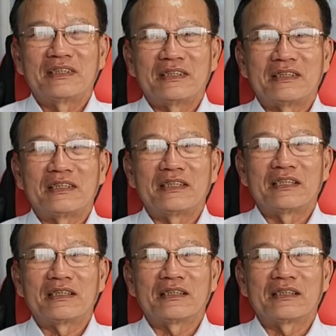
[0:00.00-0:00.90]
thì,
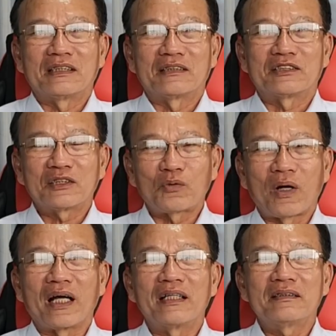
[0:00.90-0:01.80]
à, sức
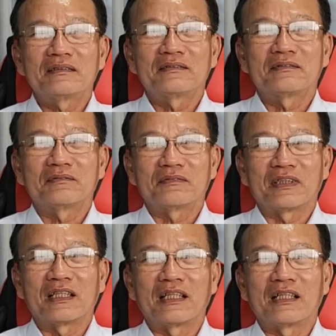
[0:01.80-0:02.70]
khỏe
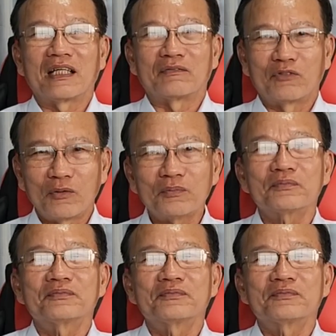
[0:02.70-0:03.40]
và hạnh phúc